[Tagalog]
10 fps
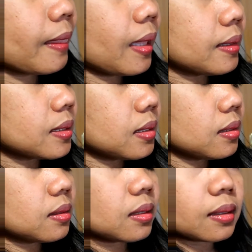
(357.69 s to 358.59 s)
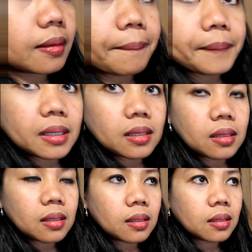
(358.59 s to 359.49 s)
As in na uh,
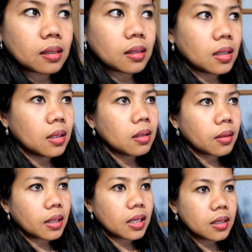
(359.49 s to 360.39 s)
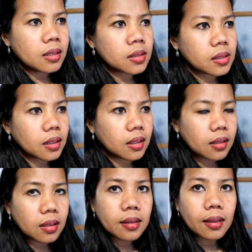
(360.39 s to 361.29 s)
many 3 years na din
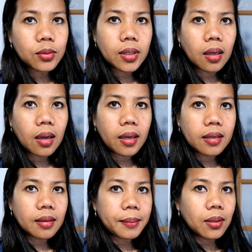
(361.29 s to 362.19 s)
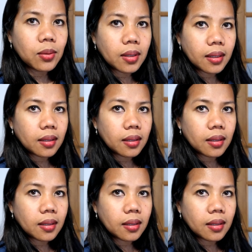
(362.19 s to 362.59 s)
na hindi ako nakakain ng malunggay